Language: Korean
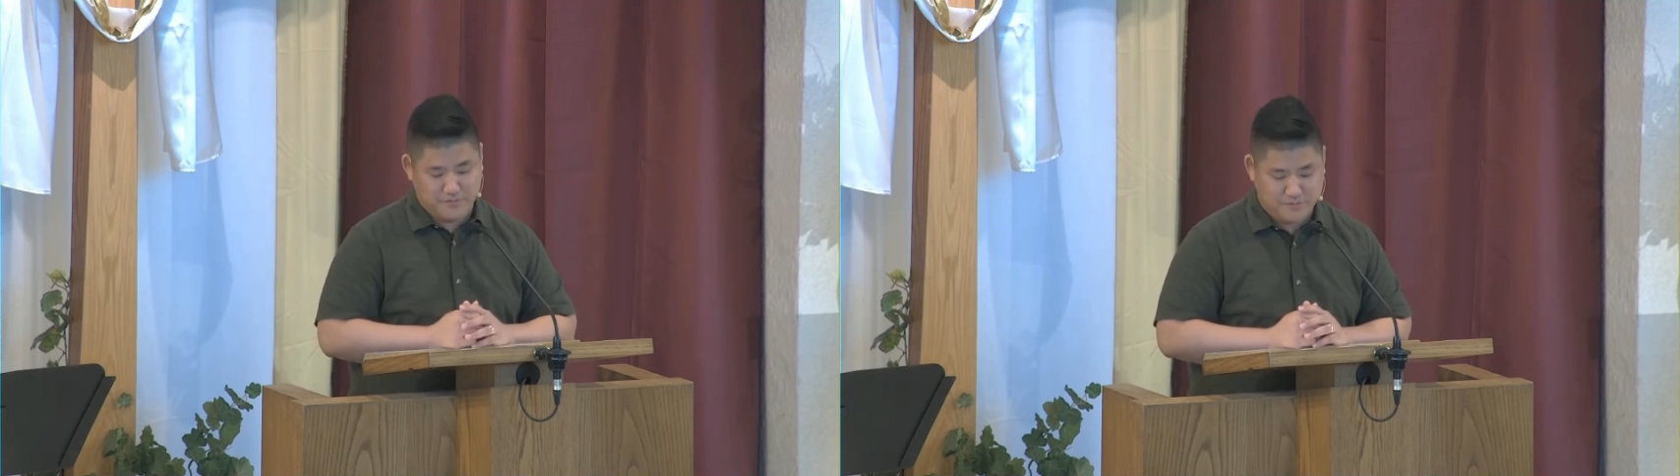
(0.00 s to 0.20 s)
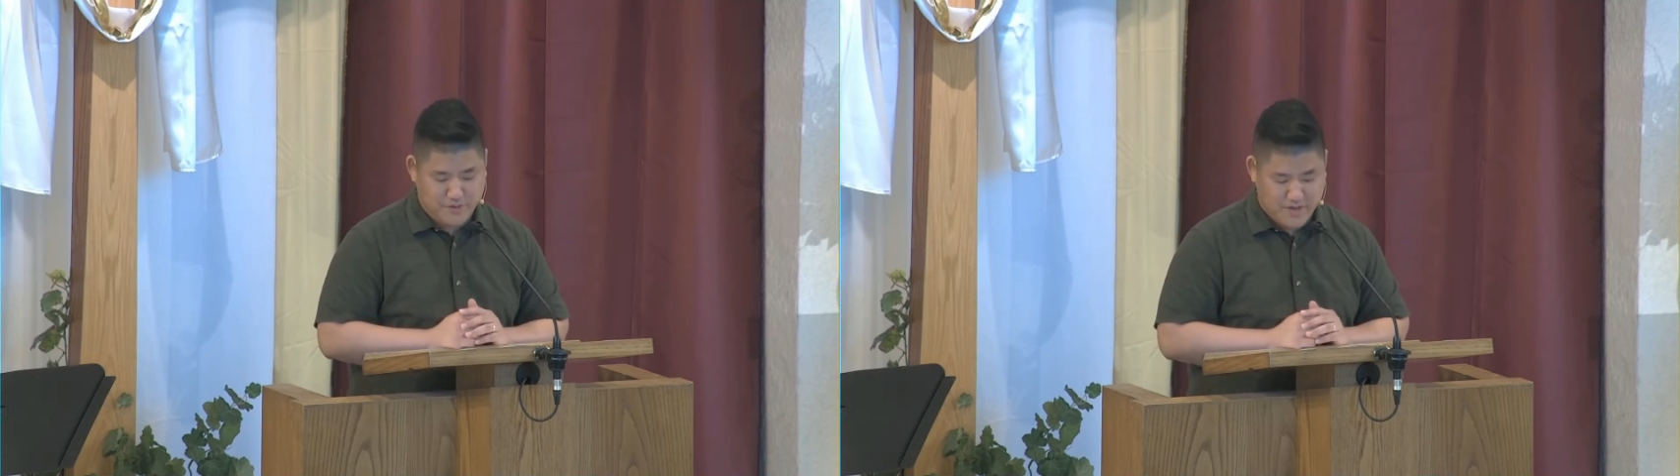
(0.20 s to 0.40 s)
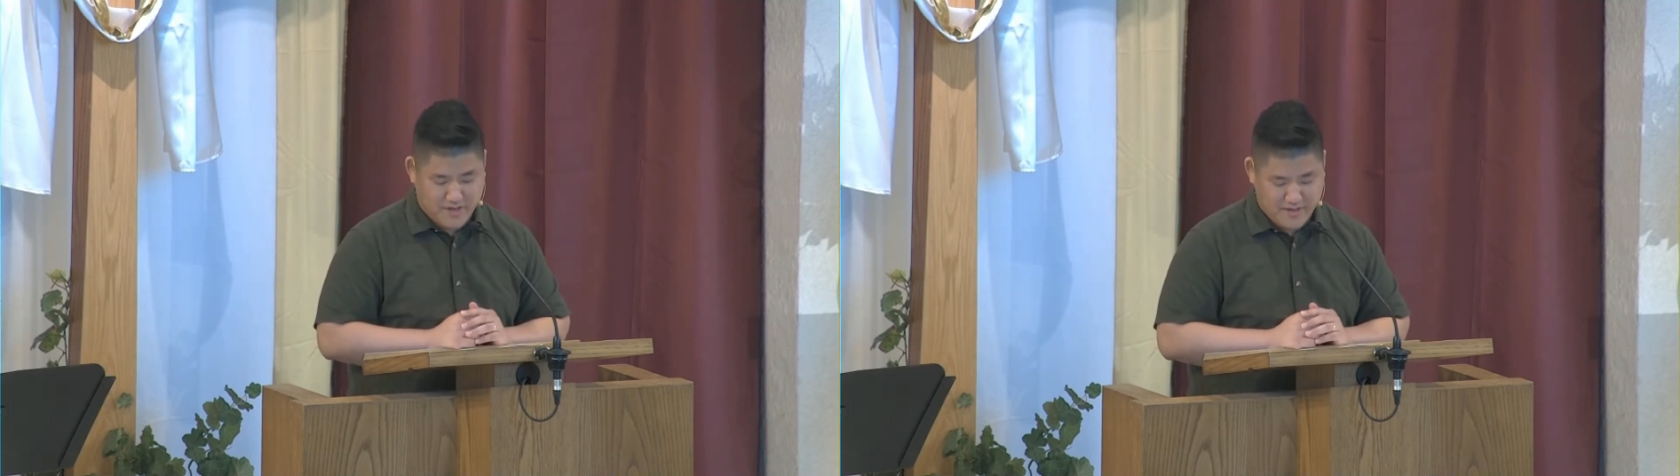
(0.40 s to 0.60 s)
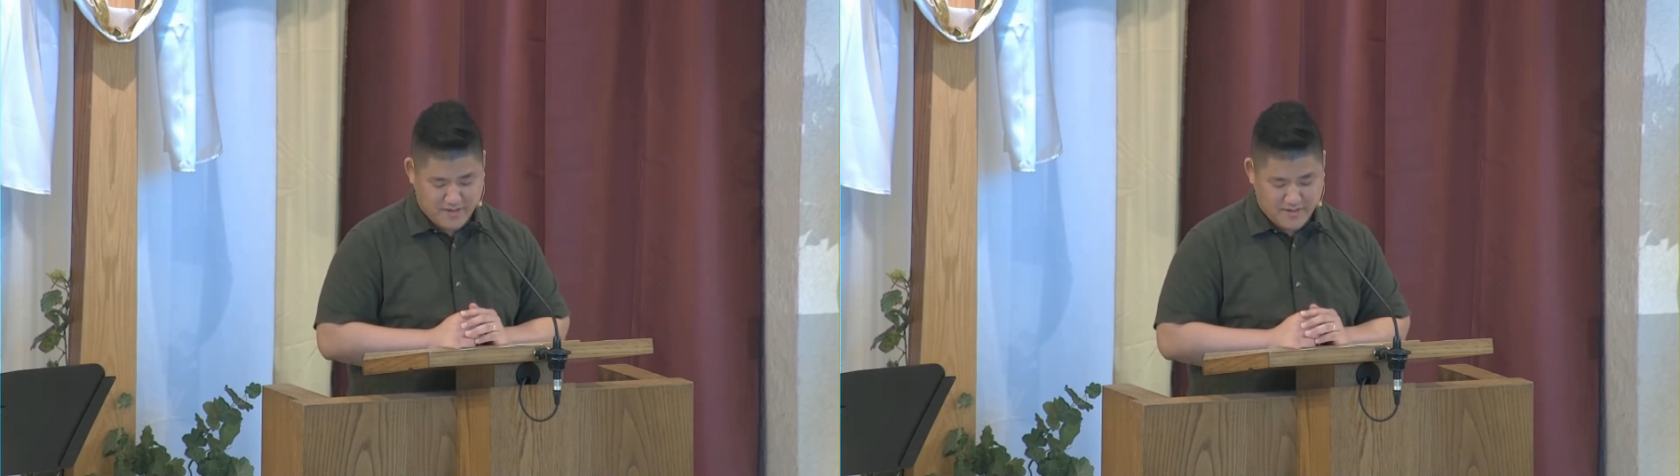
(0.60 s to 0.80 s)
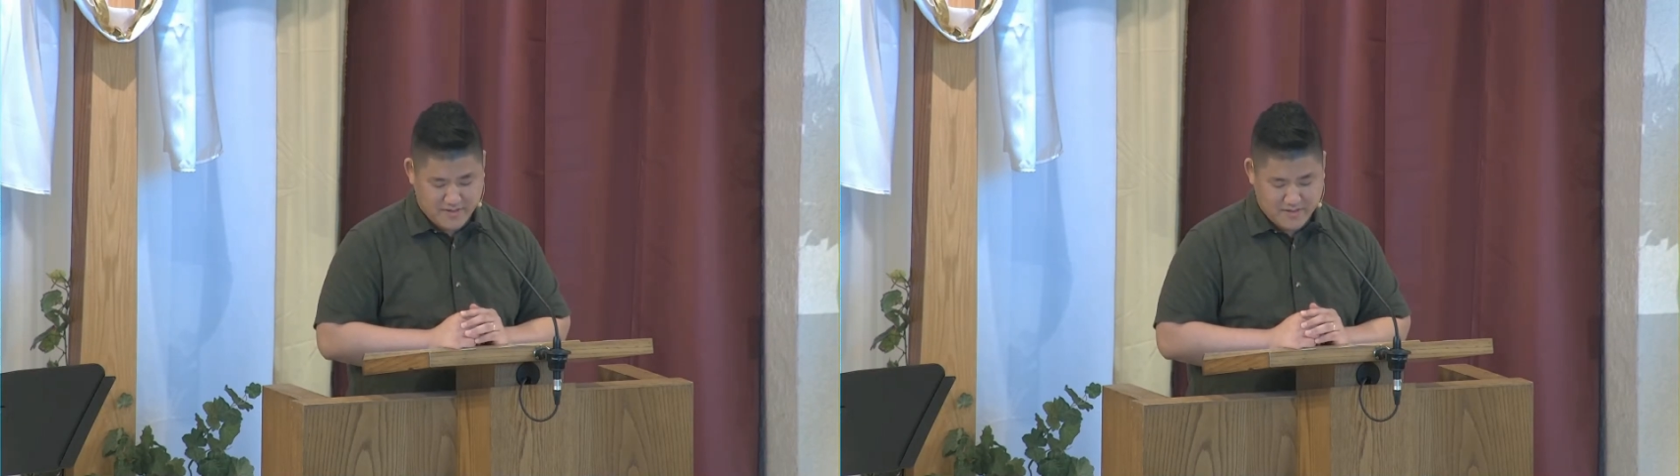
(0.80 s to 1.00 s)
라고
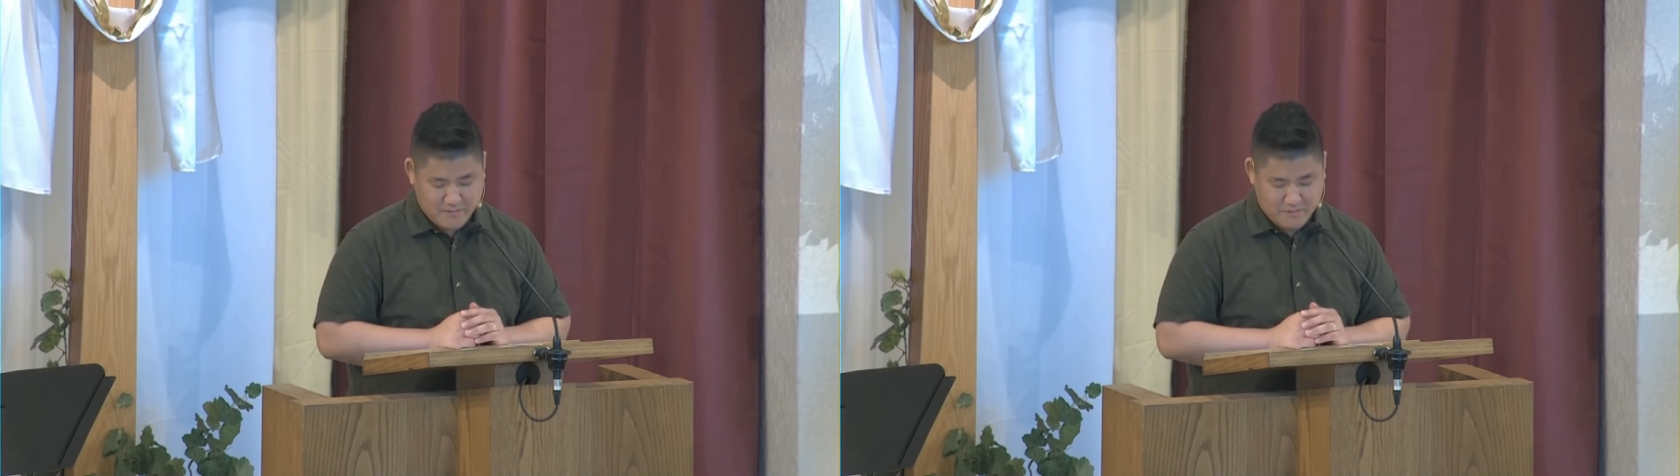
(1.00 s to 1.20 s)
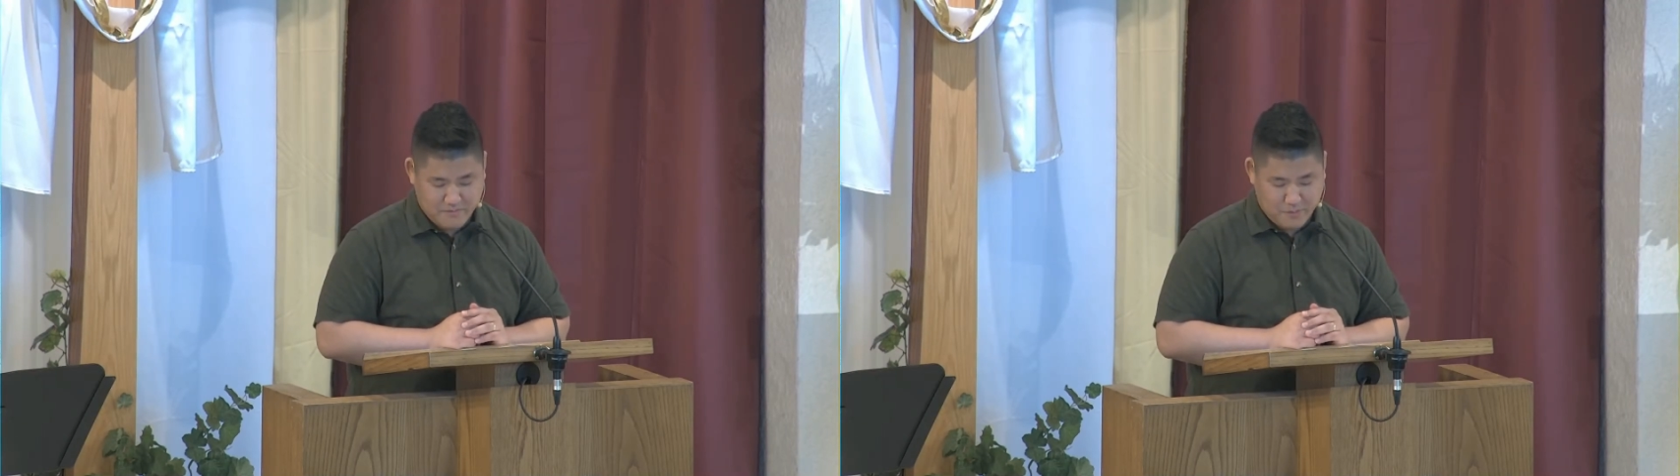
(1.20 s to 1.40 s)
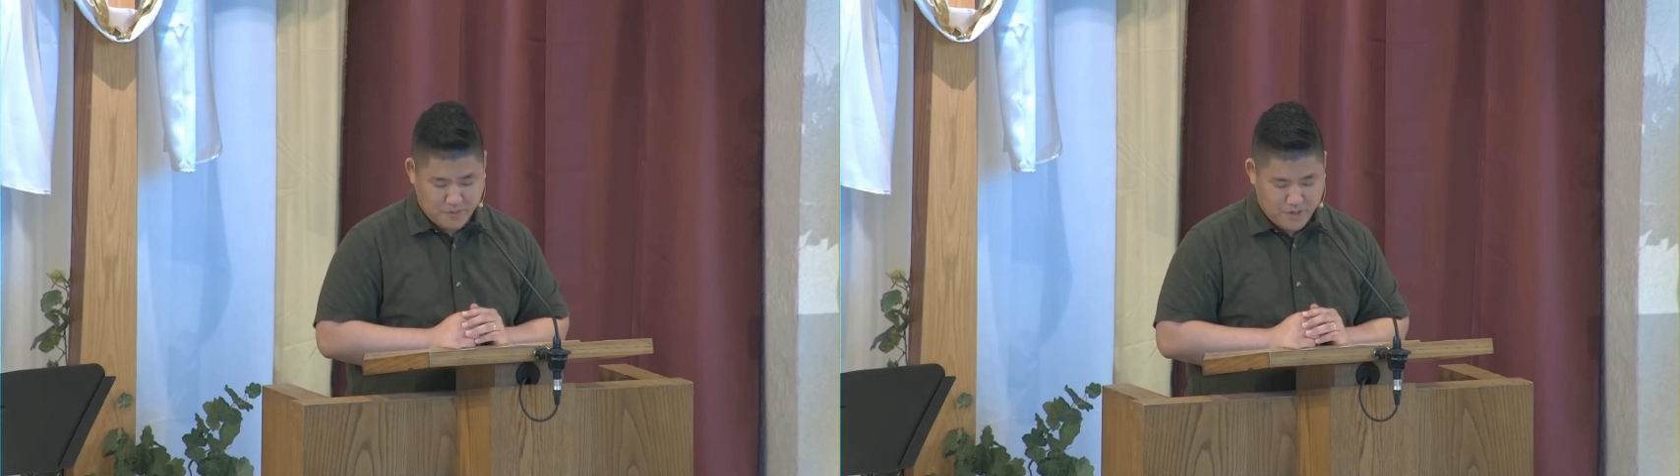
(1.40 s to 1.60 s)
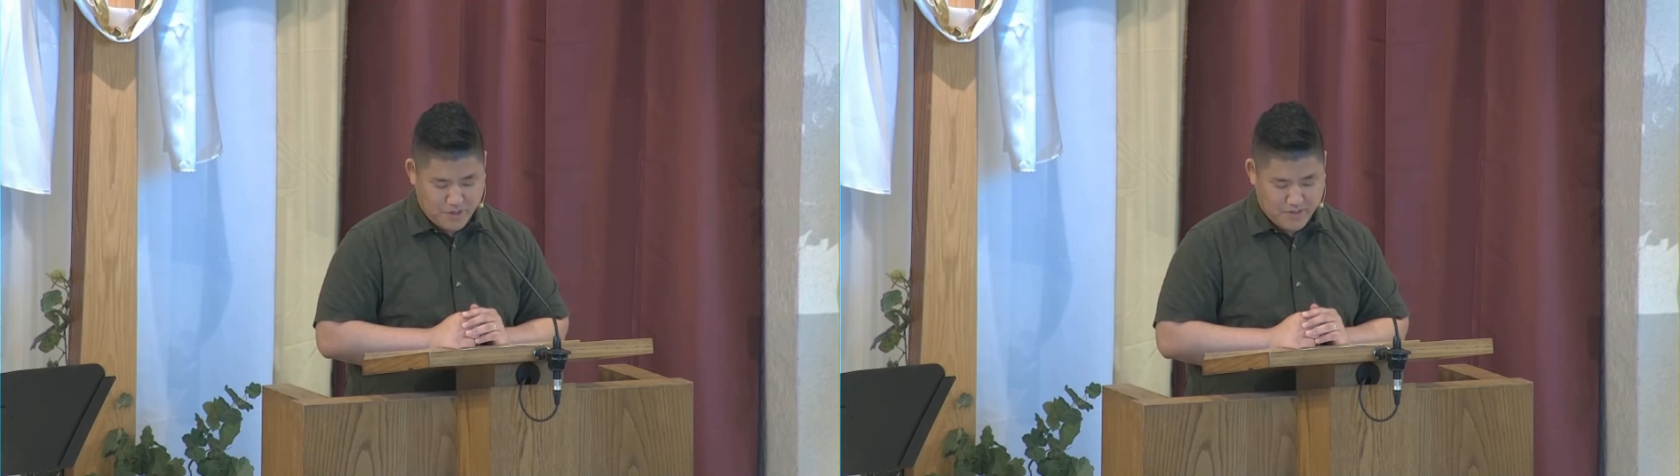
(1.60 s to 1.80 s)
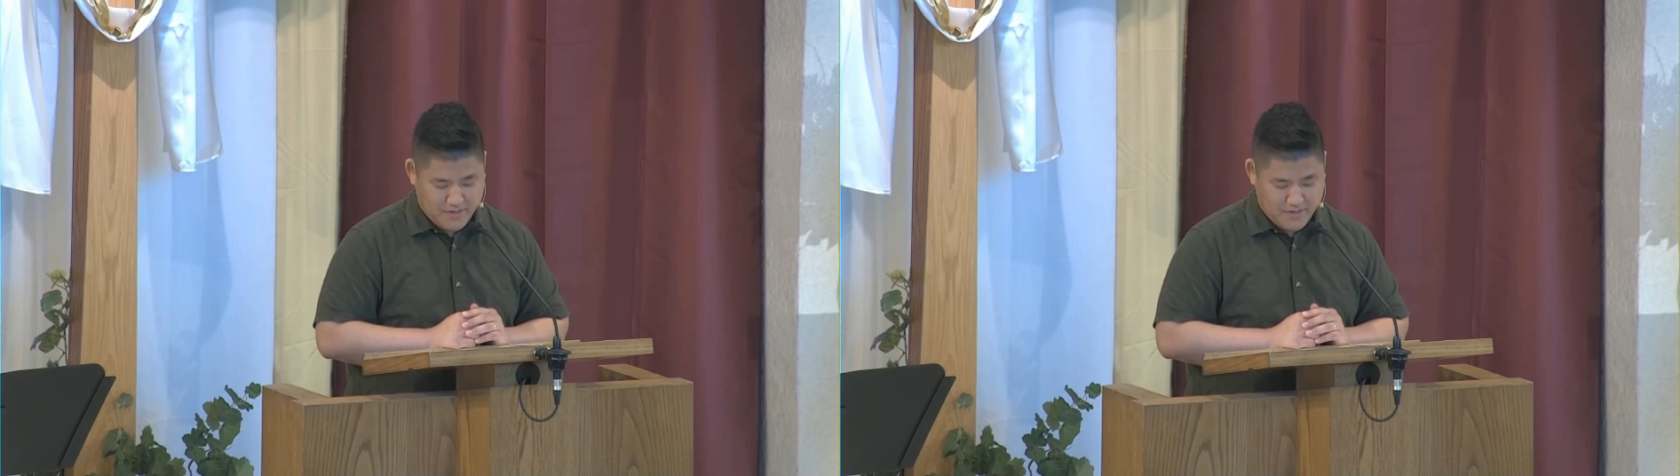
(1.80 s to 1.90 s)
말하는 것이죠. 그러니